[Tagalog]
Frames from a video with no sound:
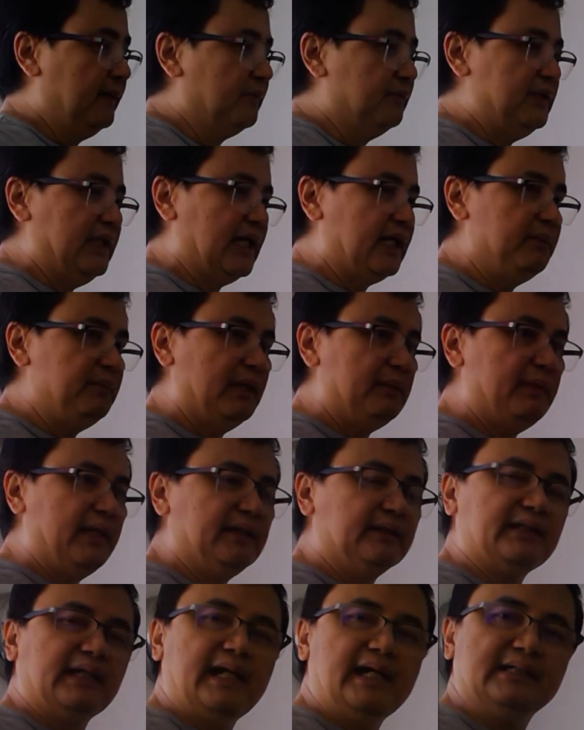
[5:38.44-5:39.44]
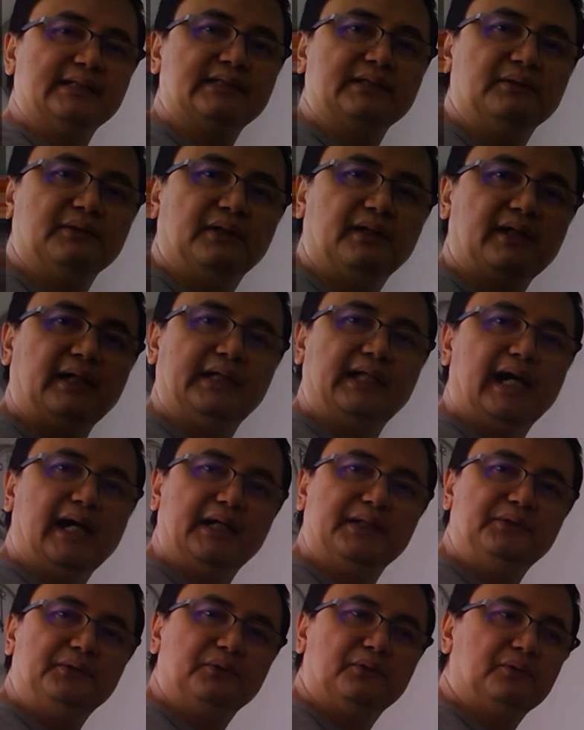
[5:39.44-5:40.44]
Kunyari may maintenance,
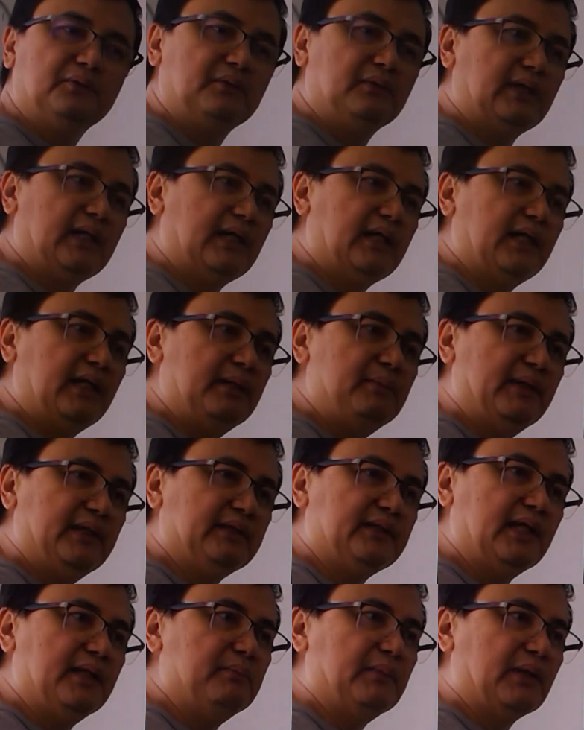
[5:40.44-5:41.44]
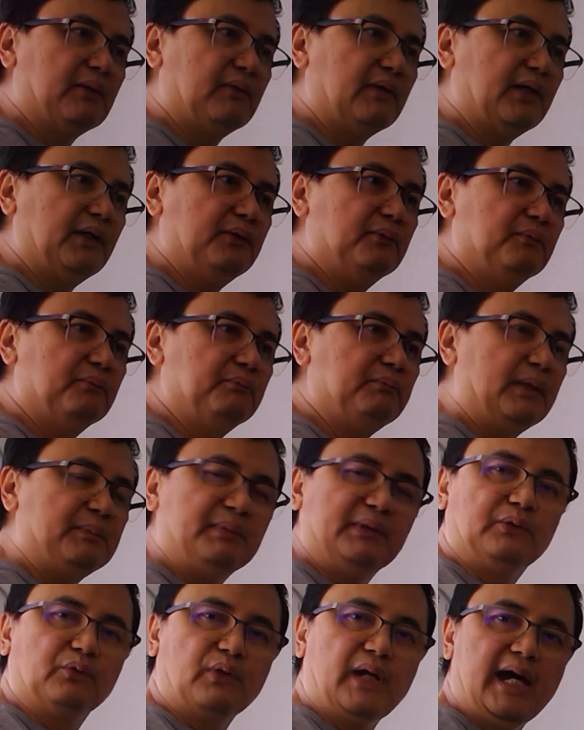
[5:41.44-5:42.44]
kailangan yung uh, ah, i-maintain, meron kayong
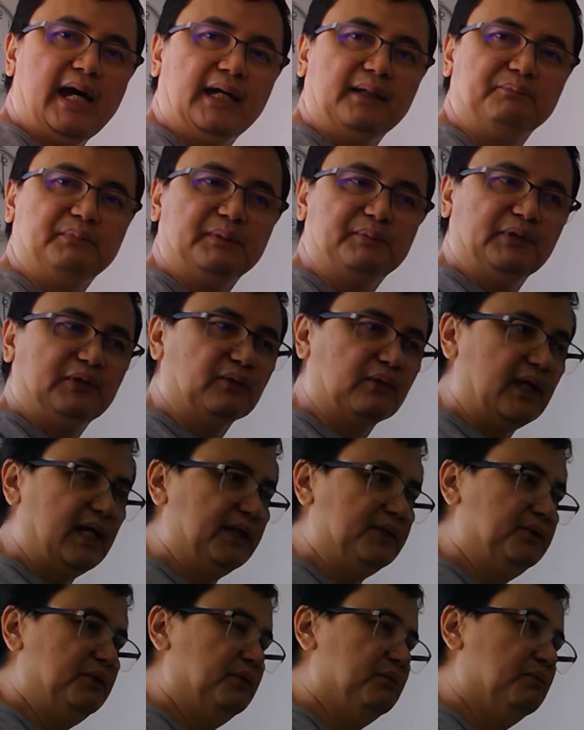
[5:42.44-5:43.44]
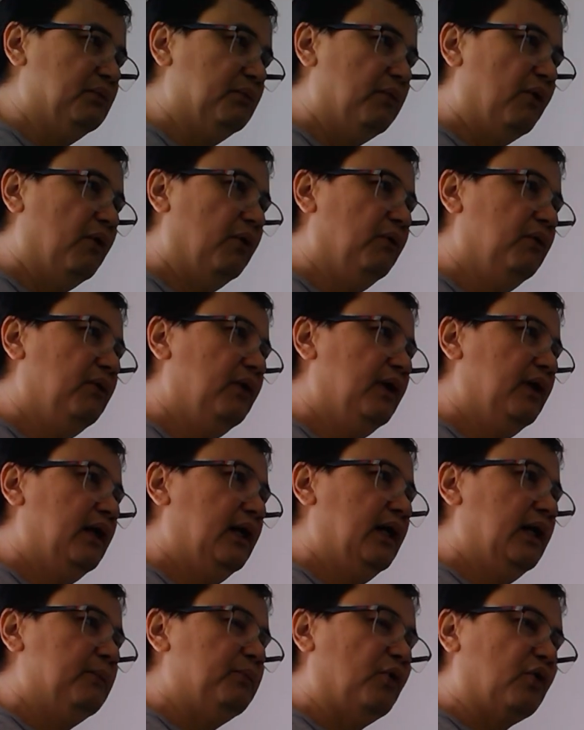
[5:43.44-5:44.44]
pipinturahan, pipinturahan nyo yung bubong
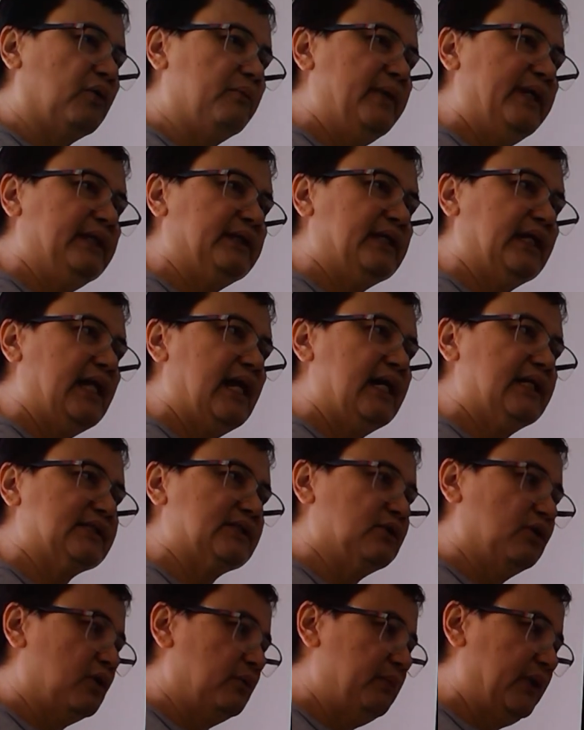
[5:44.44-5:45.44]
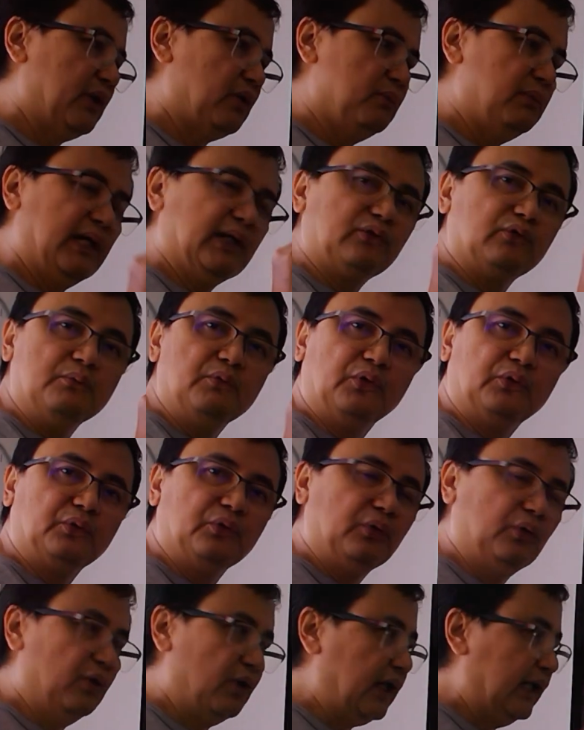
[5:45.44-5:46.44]
for maintenance or meron mga
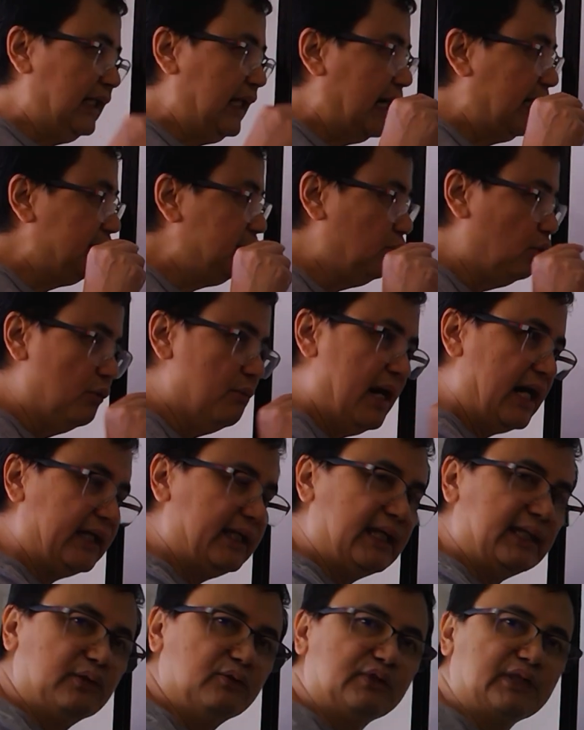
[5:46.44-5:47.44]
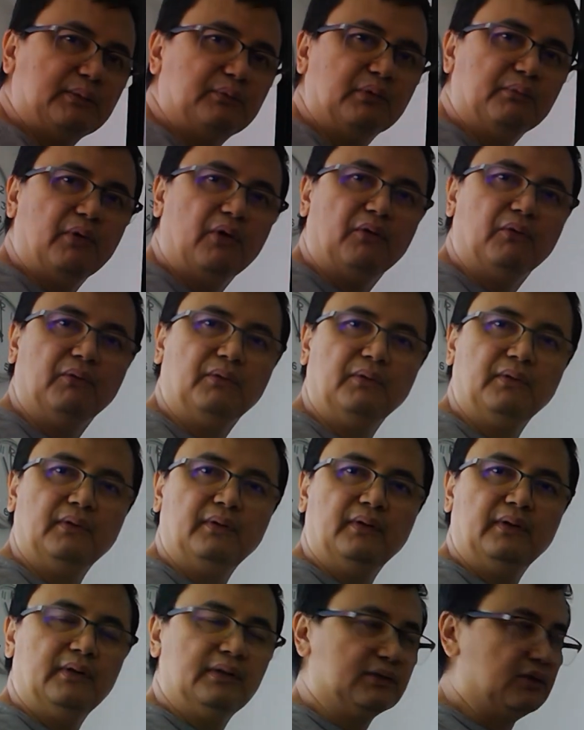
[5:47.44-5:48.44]
tumutulo, kailangan yung umakyat doon sa bubong.
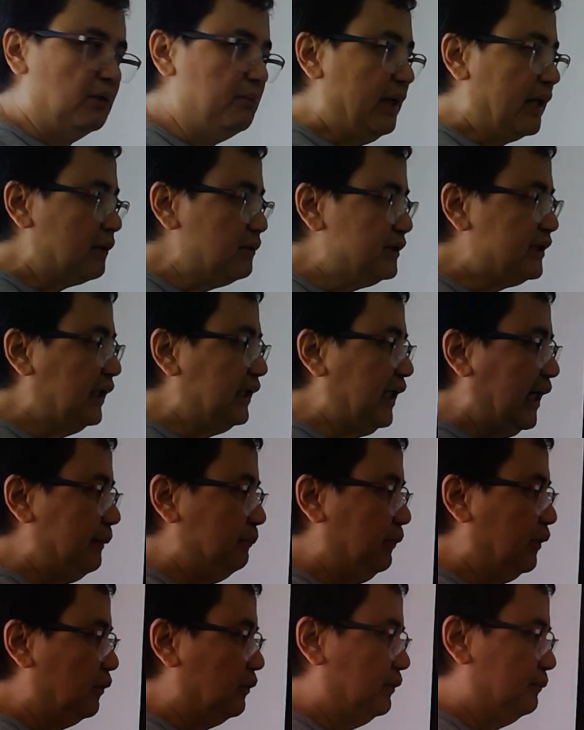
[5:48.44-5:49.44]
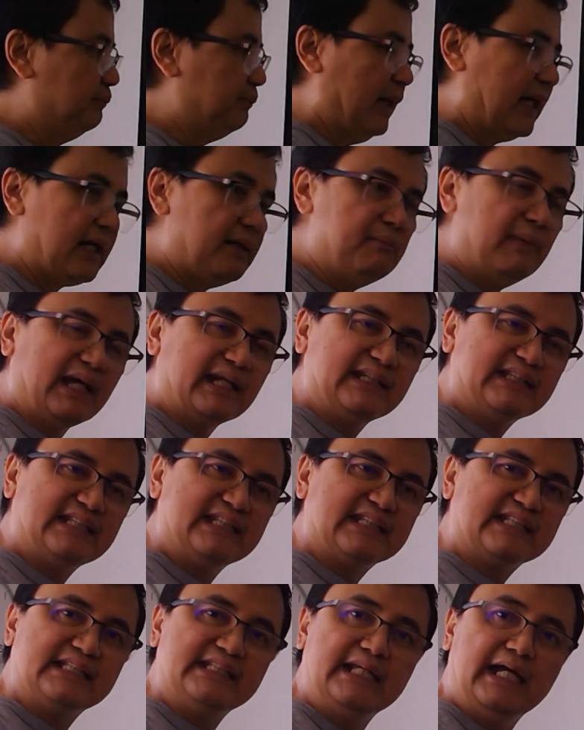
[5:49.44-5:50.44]
So meron siyang live load para
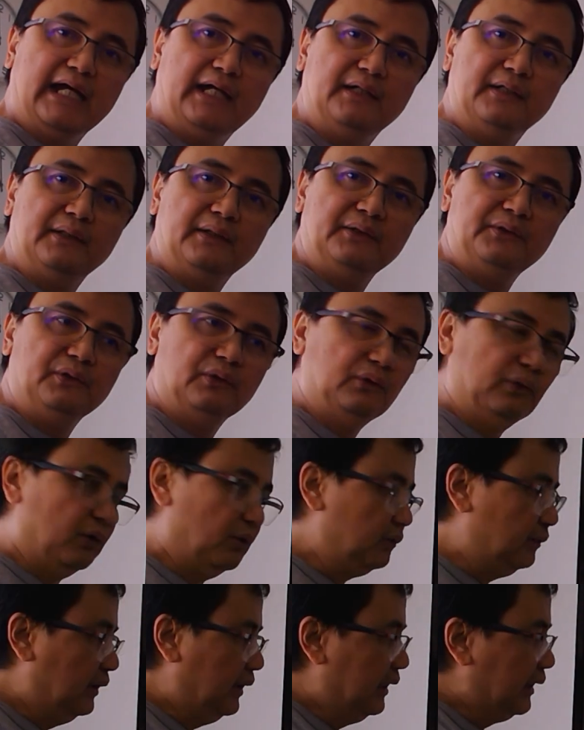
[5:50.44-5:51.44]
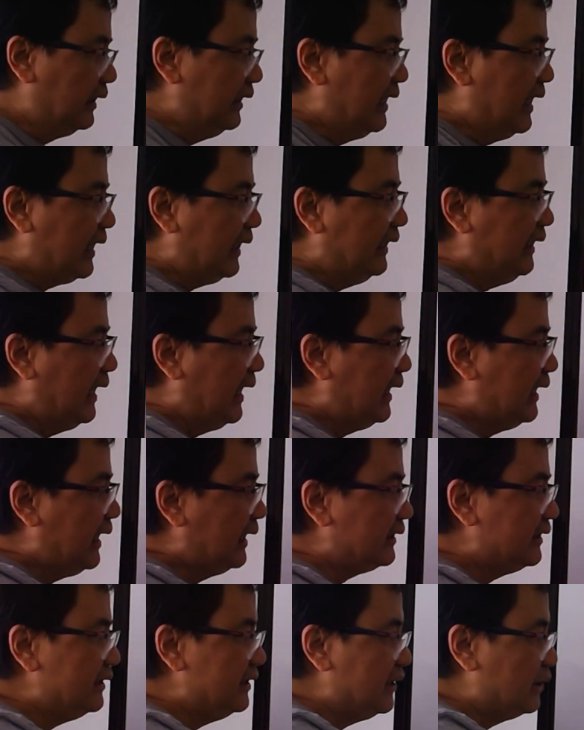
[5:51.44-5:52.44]
ma-resist niya yung load. Kinakailangan
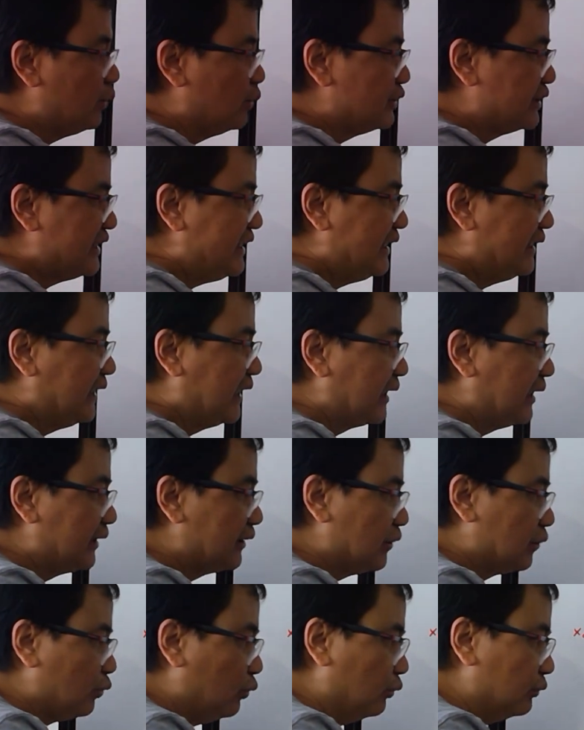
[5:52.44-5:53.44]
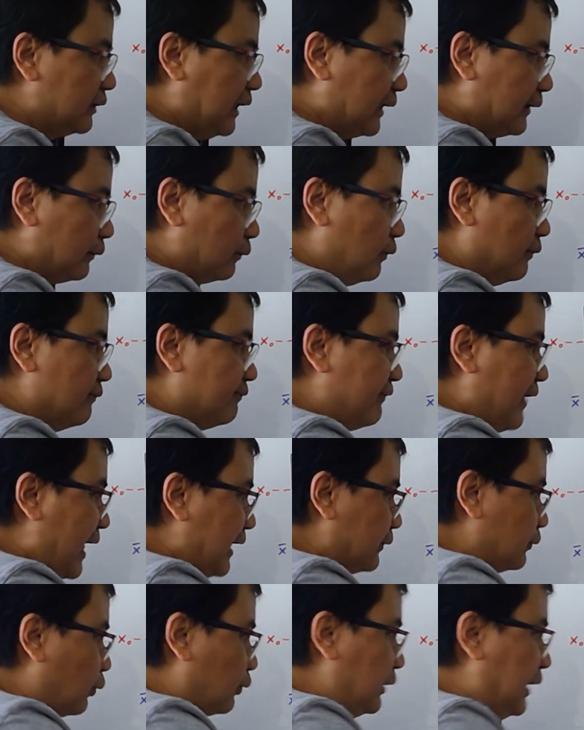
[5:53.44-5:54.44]
natin i-consider itong tatlong
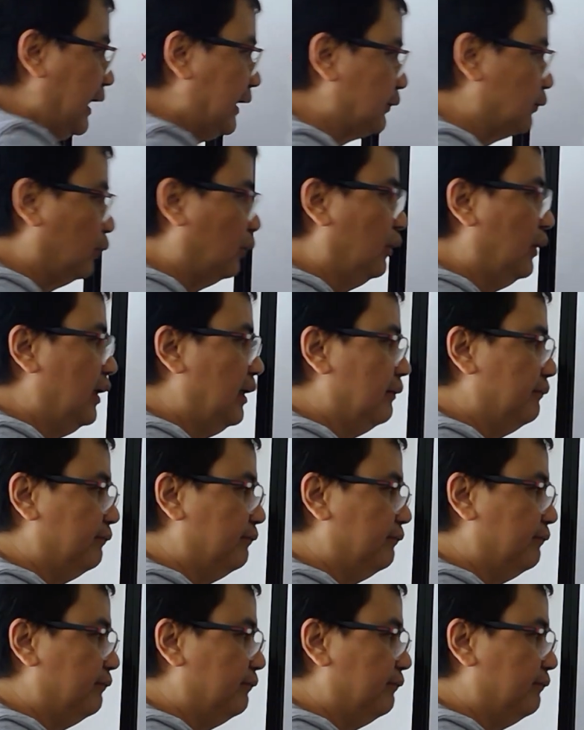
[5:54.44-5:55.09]
factor na to